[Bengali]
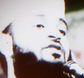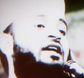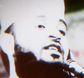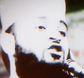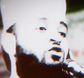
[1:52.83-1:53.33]

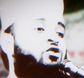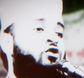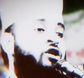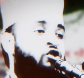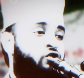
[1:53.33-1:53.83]
সবচাইতে
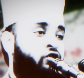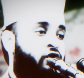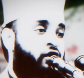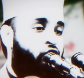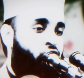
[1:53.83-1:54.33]
সুন্দরী
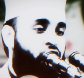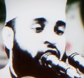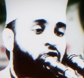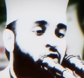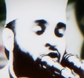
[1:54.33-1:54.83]
সুন্দরী
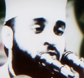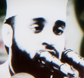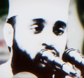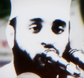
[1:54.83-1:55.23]
তরুণীগুলো